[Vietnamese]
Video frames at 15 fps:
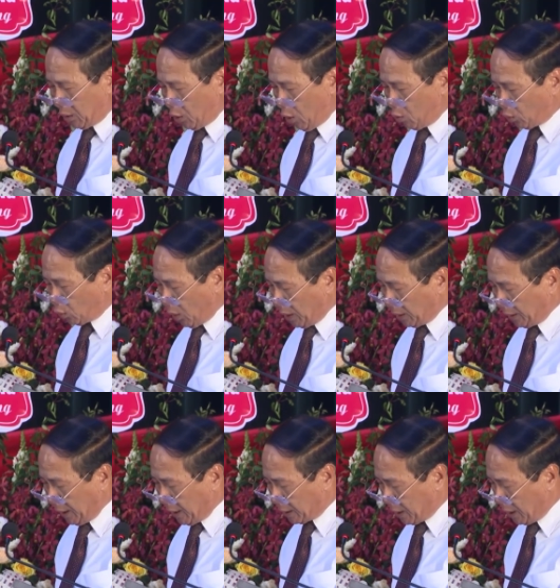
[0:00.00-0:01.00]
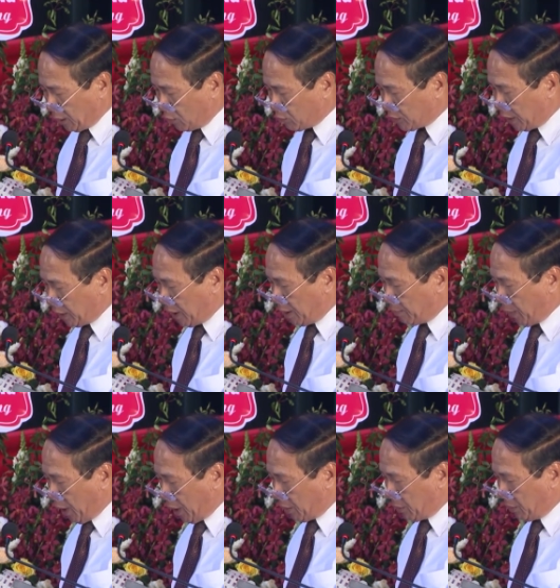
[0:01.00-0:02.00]
cùng toàn thể các đồng chí đại
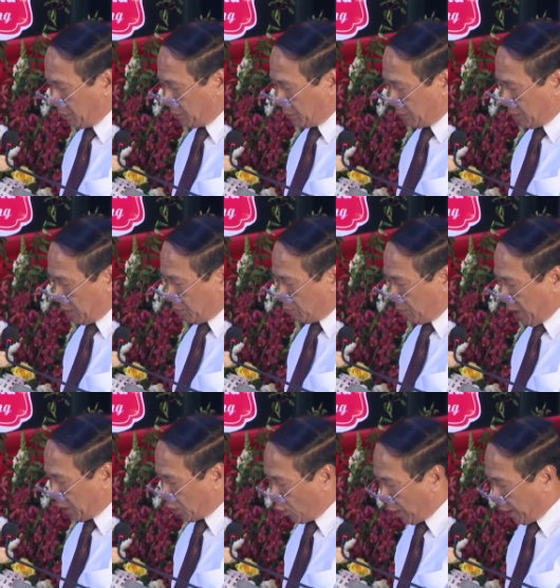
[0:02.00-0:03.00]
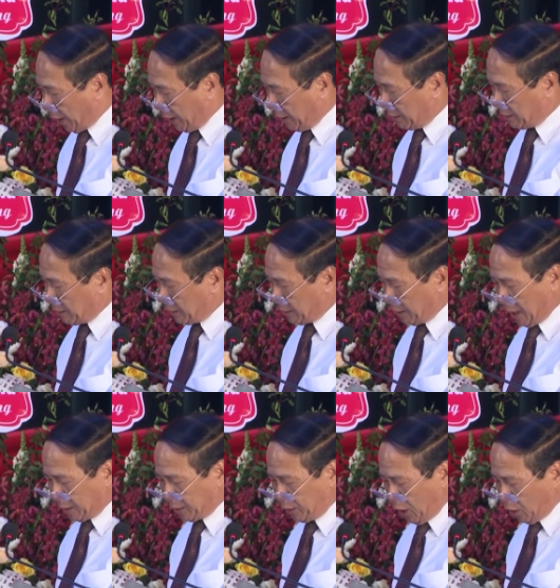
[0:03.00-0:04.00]
biểu mạnh khỏe,
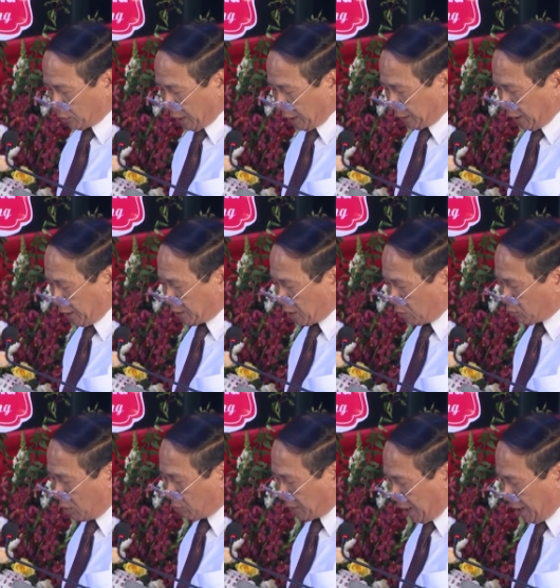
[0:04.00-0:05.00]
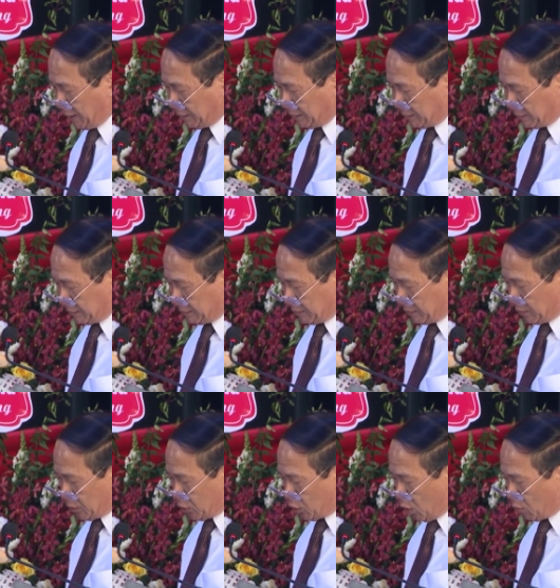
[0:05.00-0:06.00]
đạt nhiều thành tích trong công tác.
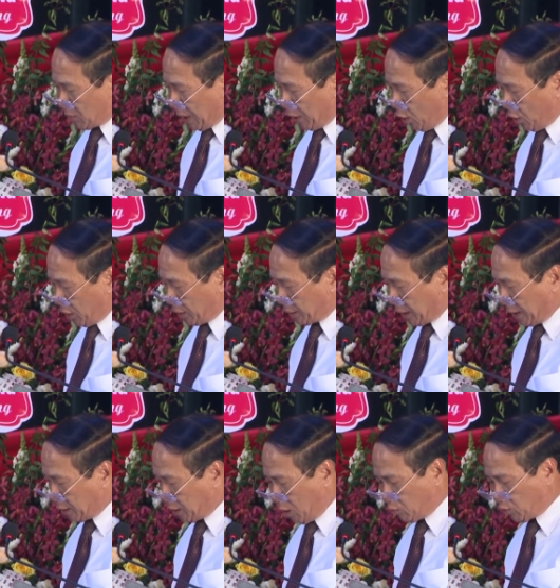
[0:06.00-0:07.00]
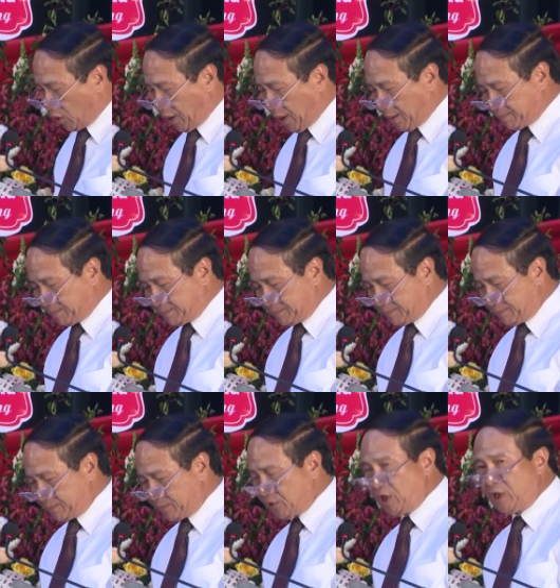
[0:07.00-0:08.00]
Chúc đại hội thành công tốt đẹp.
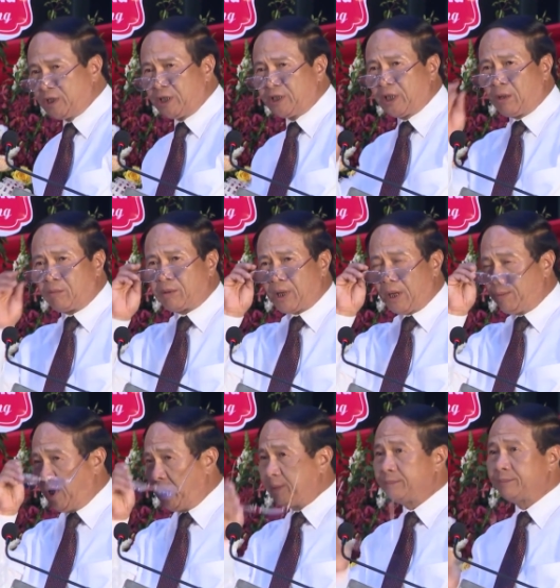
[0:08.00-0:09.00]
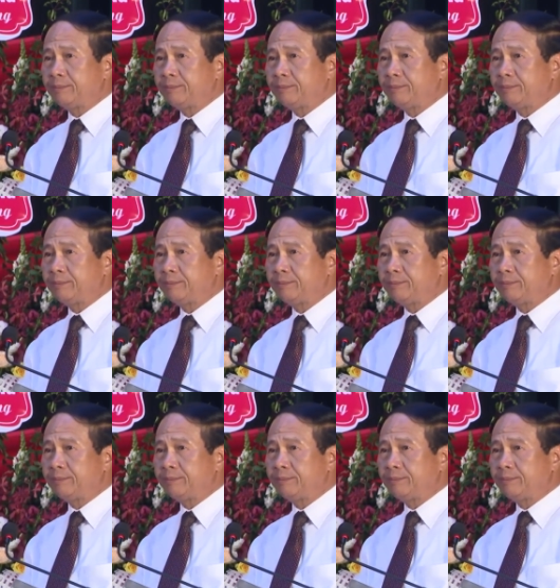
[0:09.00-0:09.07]
Xin trân trọng cảm ơn.